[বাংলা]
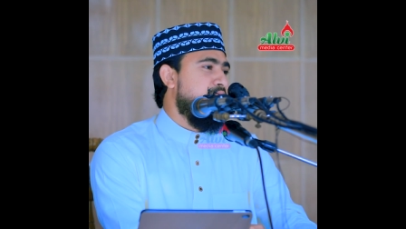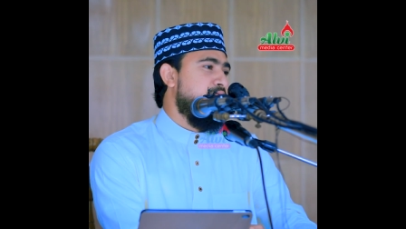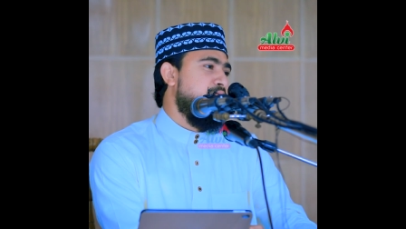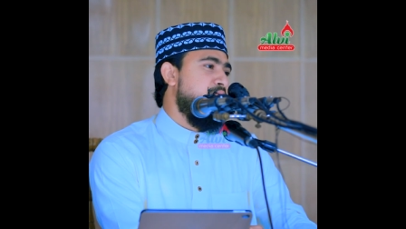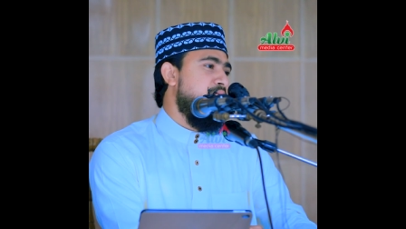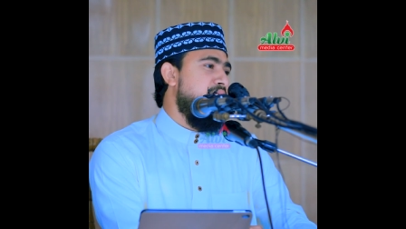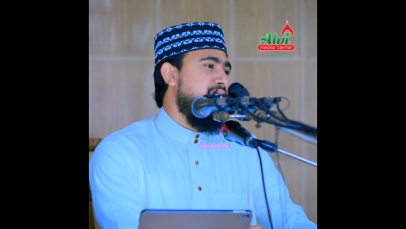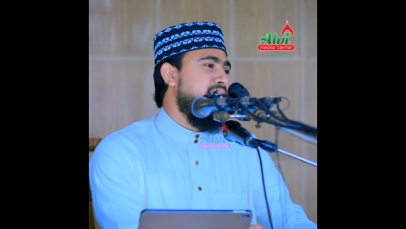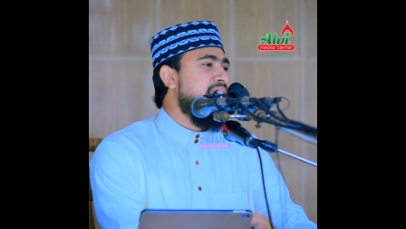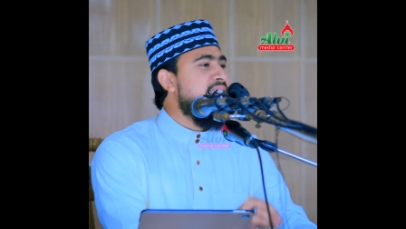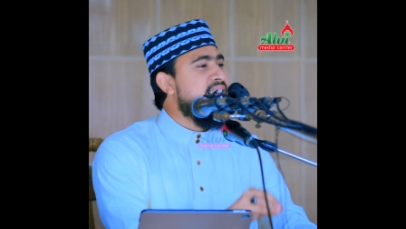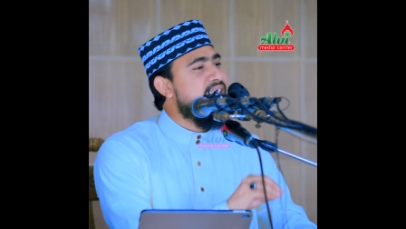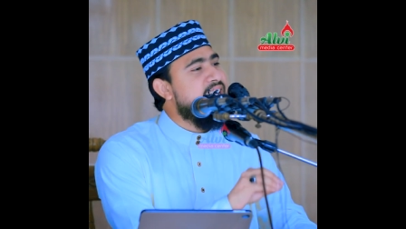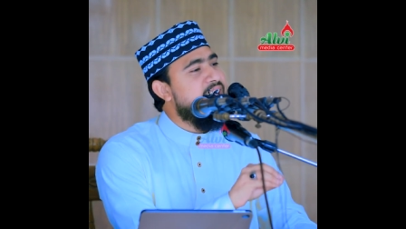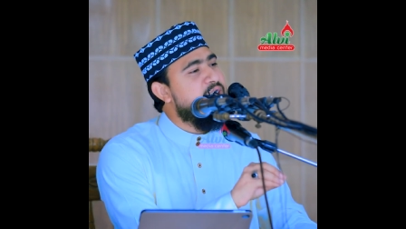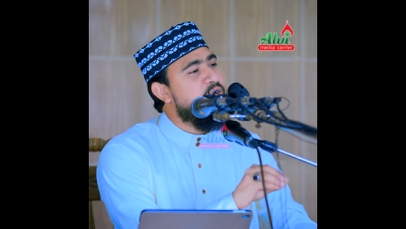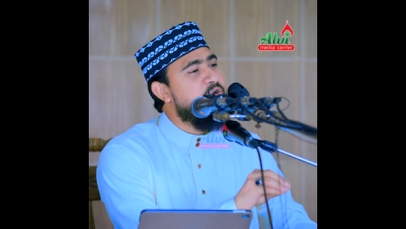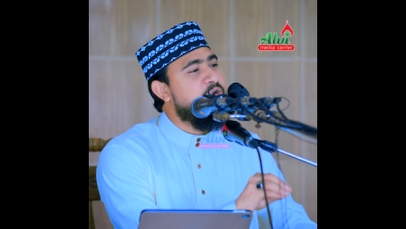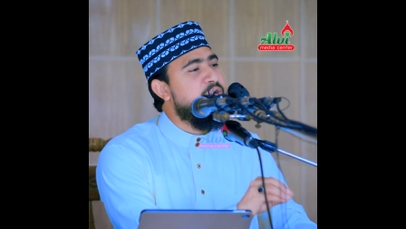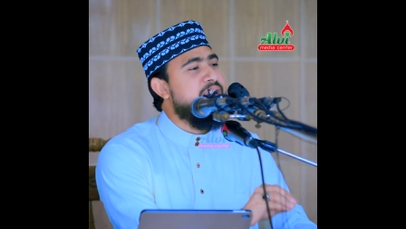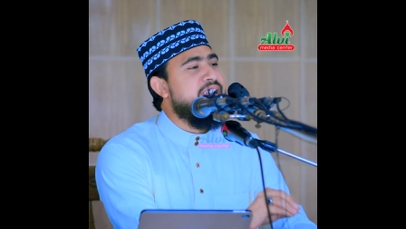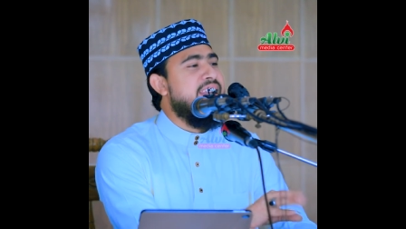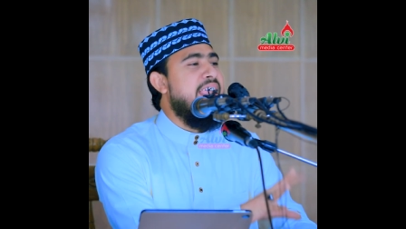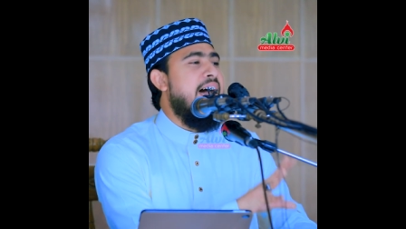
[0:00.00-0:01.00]
দোয়া নিজে
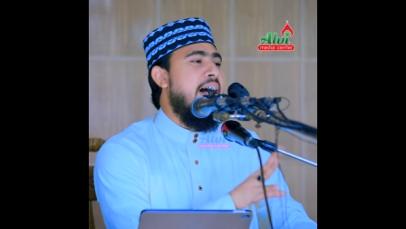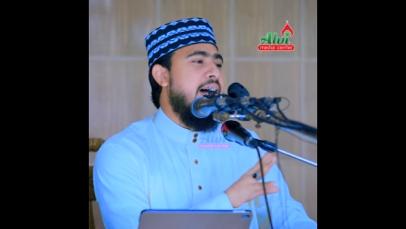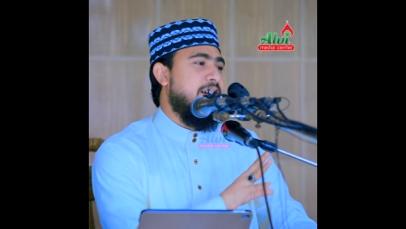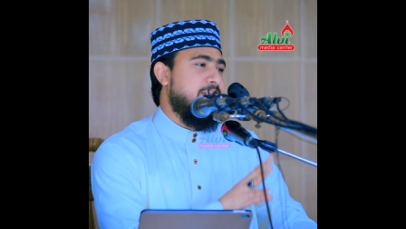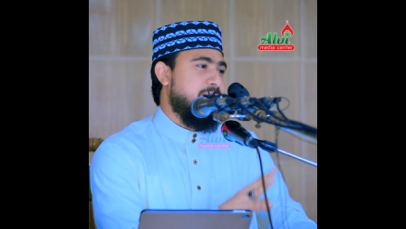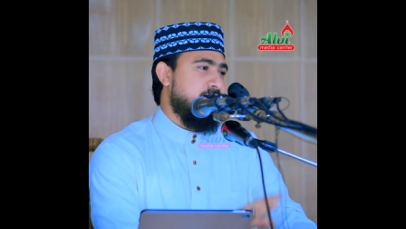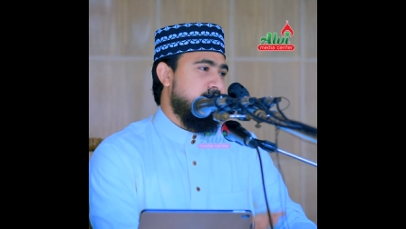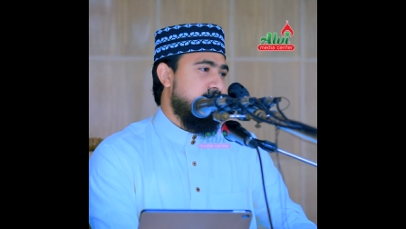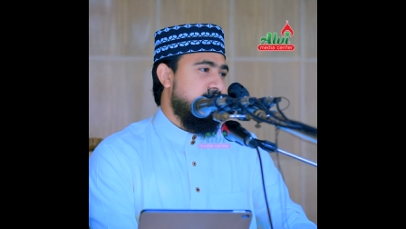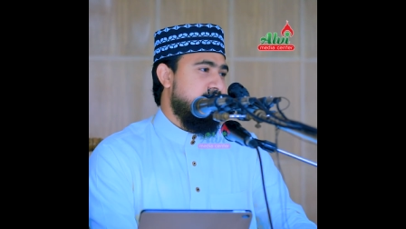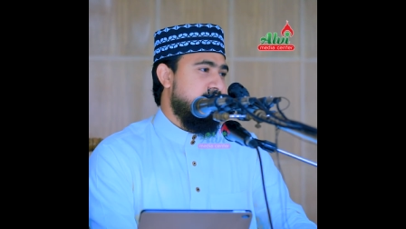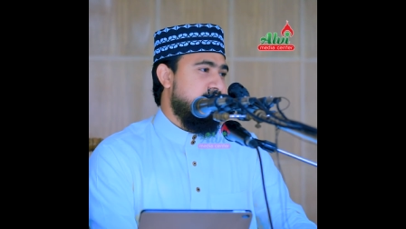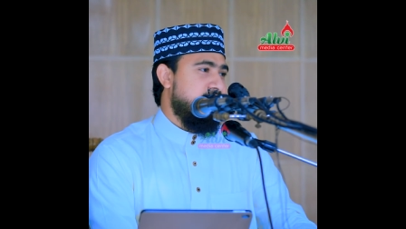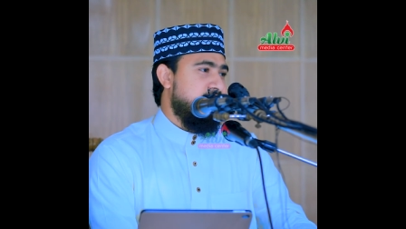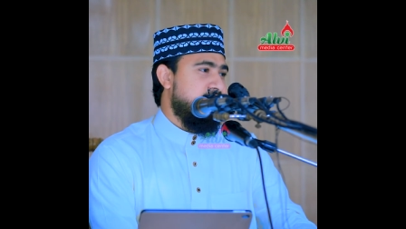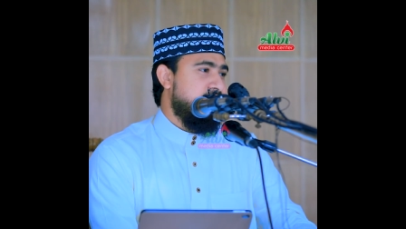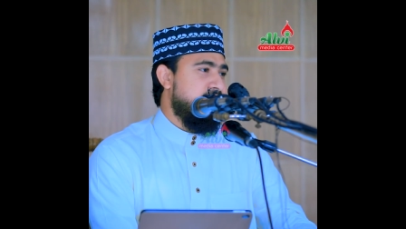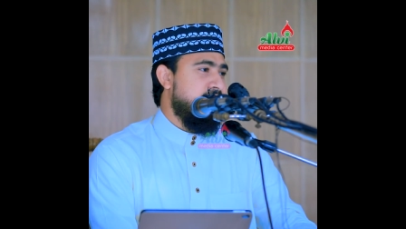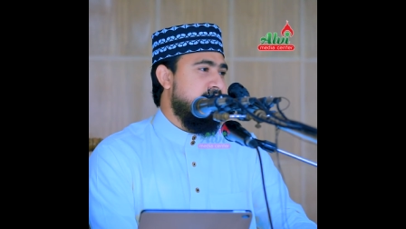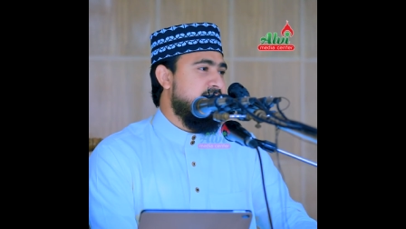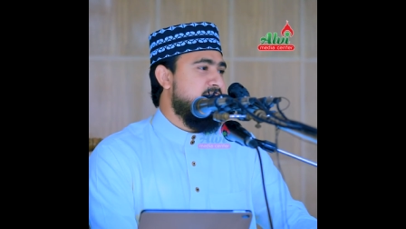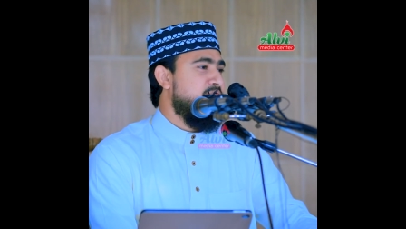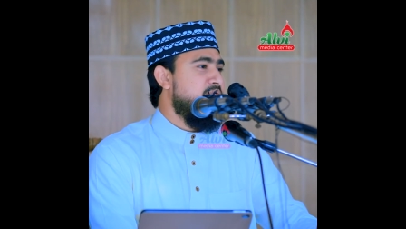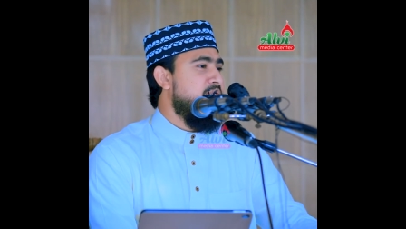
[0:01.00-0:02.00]
করি না
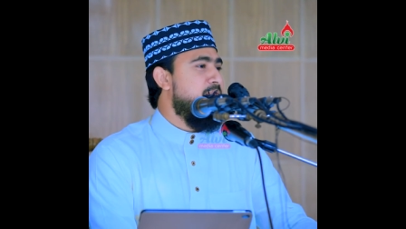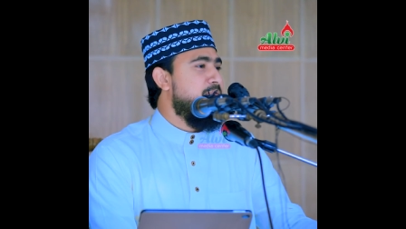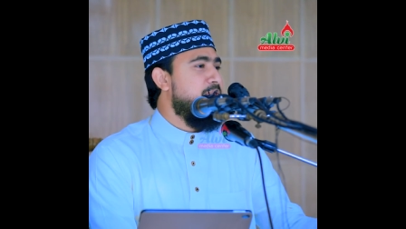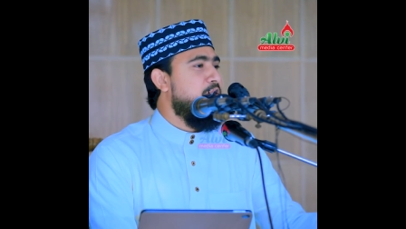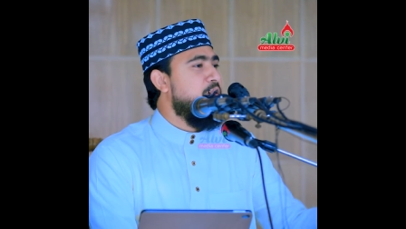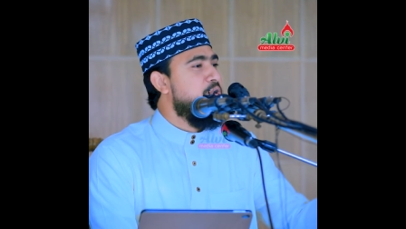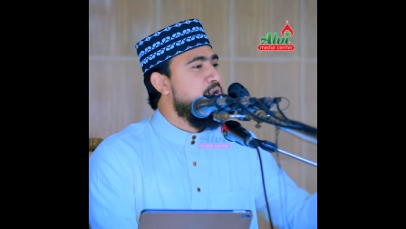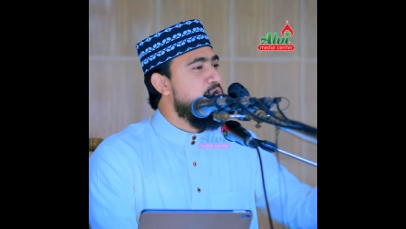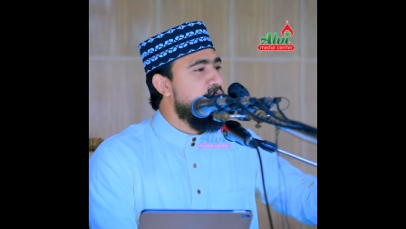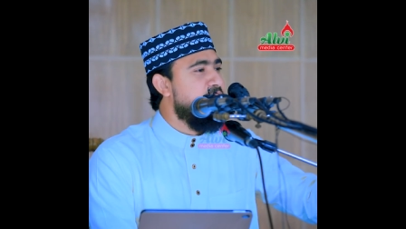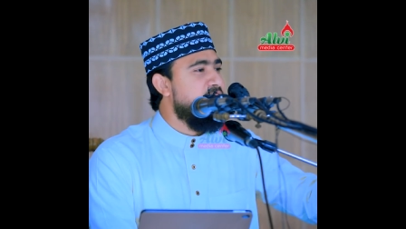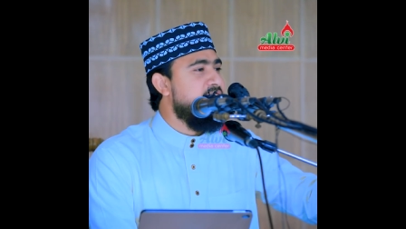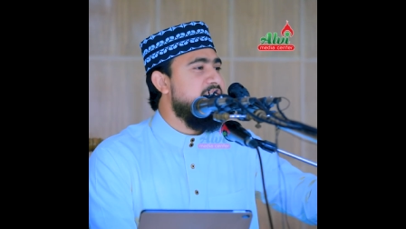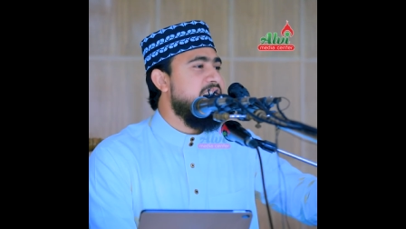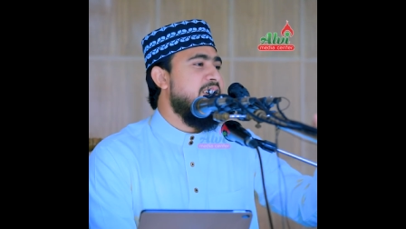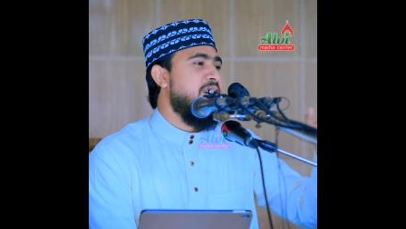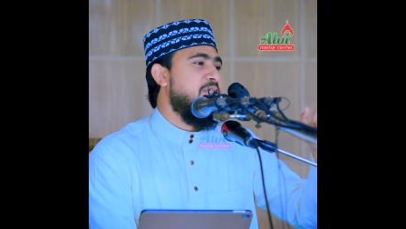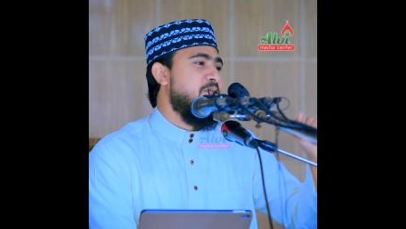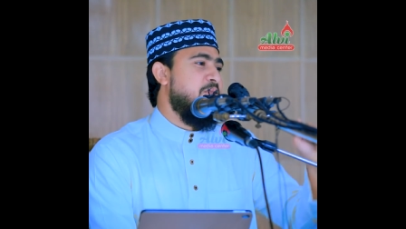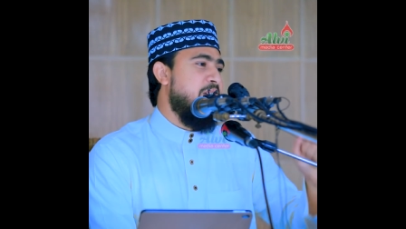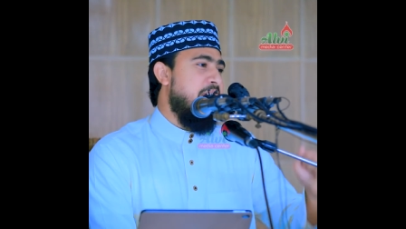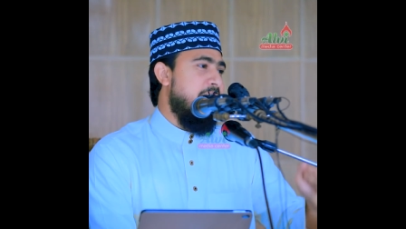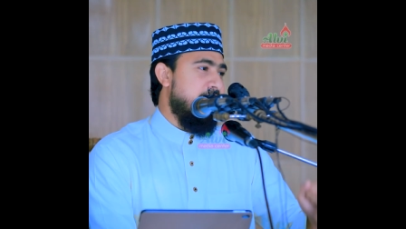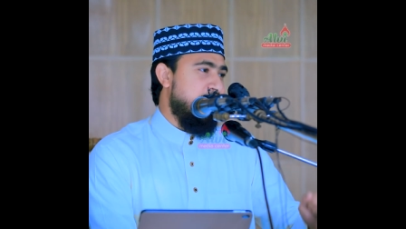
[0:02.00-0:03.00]
সেটাও আমরা হুজুর
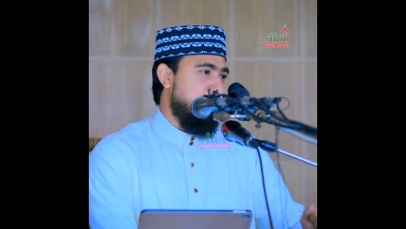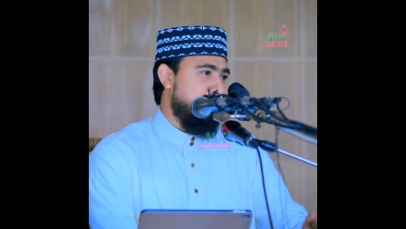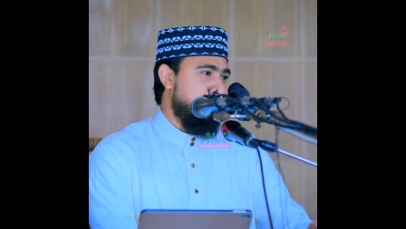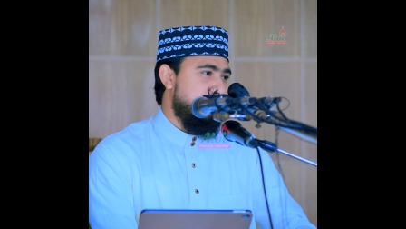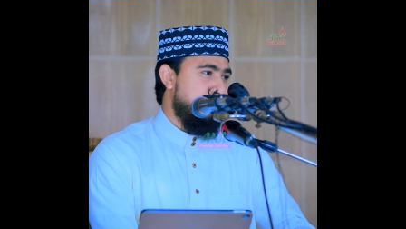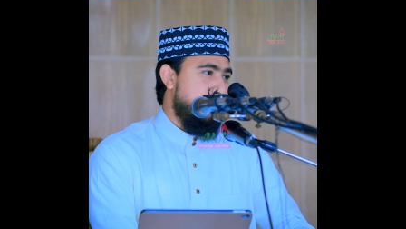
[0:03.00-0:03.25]
দিয়ে করাই